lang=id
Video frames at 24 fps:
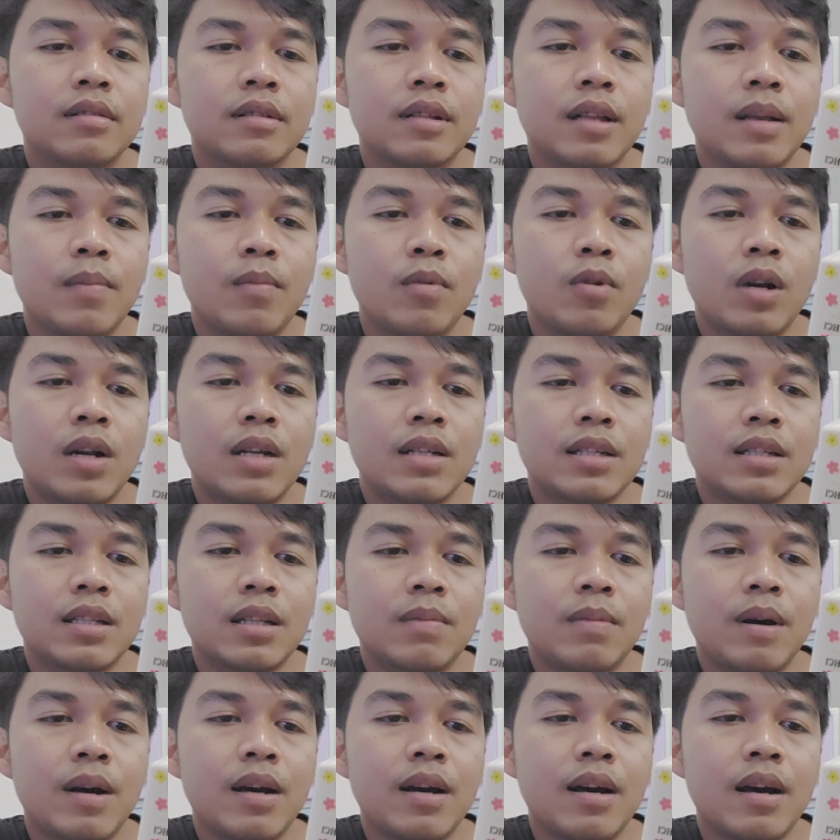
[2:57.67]
timbul rasa
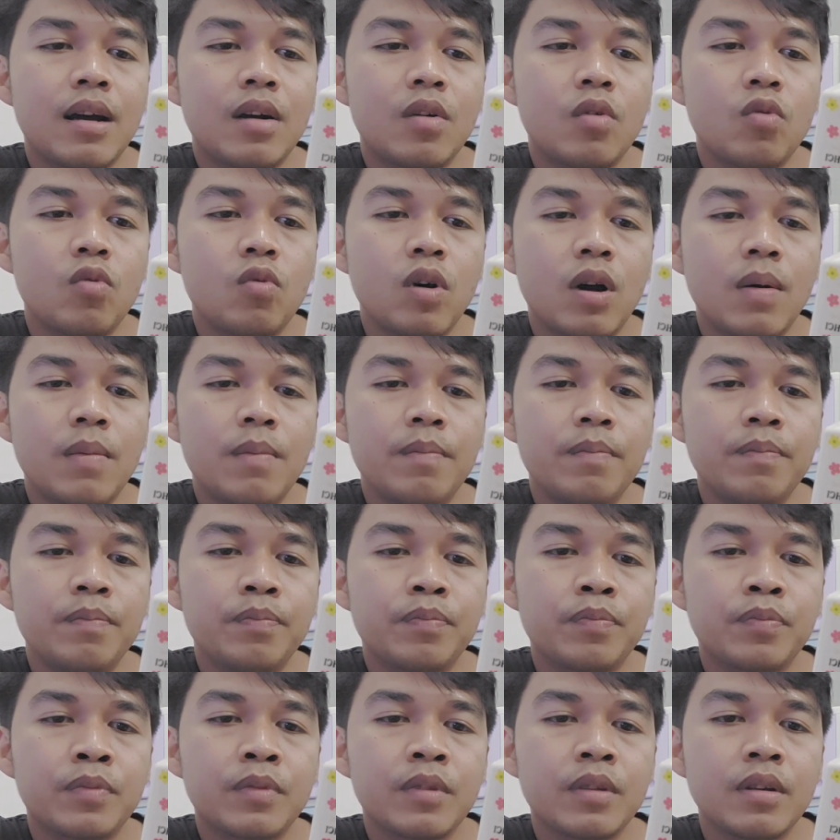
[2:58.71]
terbakar, ruam,
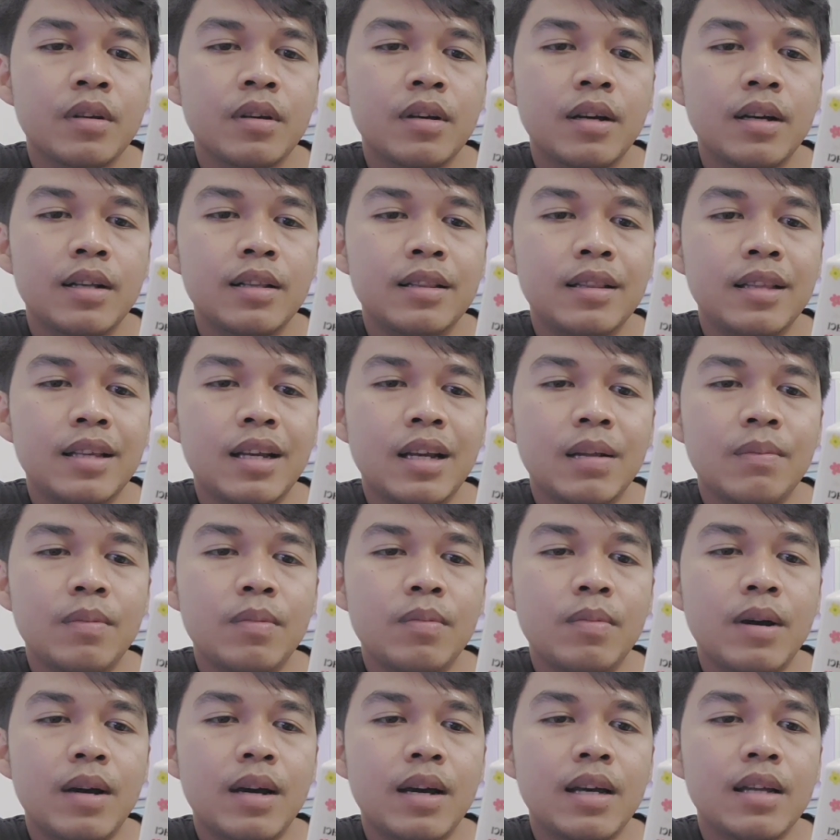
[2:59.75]
hentikan
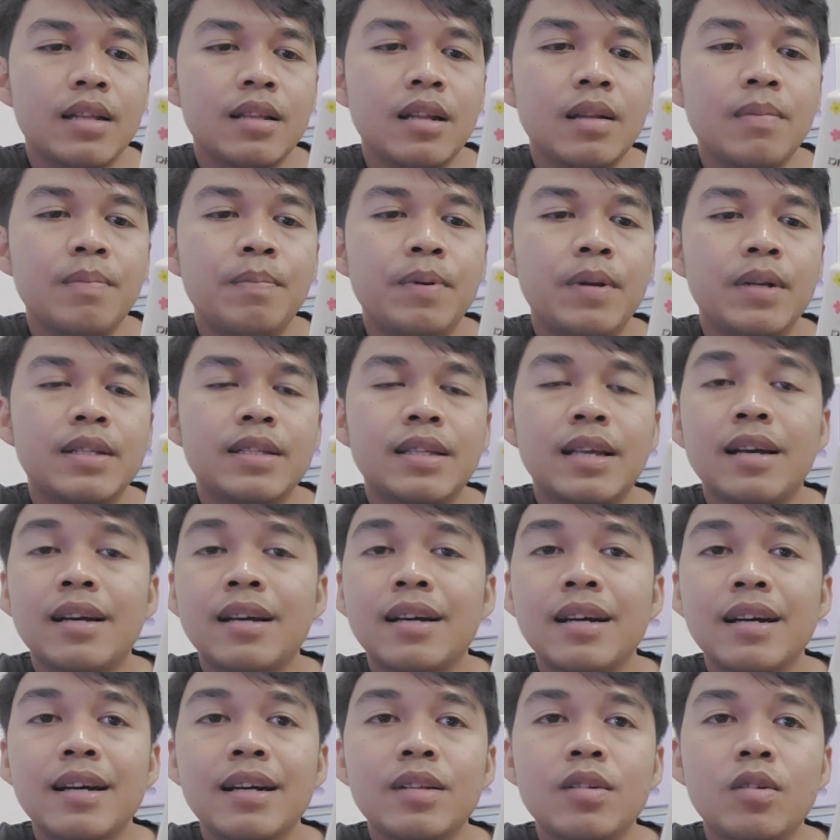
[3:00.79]
pemakaian dan periksa ke